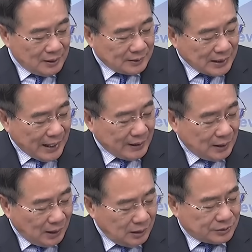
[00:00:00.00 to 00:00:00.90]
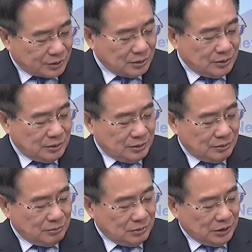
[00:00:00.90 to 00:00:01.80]
再来遏制。
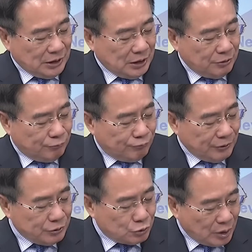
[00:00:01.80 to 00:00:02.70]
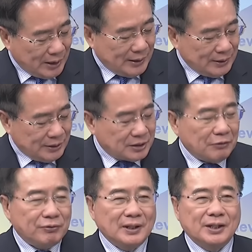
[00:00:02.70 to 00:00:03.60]
以粉碎一
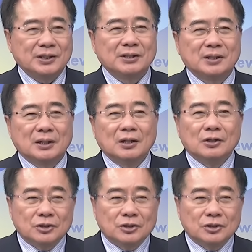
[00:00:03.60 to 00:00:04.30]
切分裂行径，